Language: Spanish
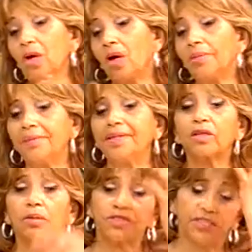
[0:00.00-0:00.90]

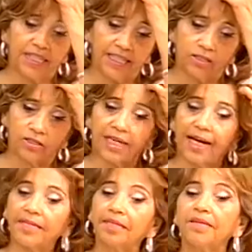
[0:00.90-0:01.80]
Obviamente, como ellos tienen
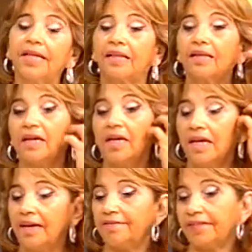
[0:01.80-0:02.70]
otras actividades,
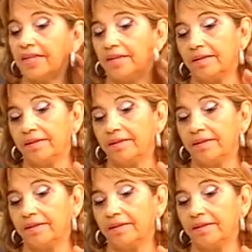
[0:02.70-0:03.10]
este, van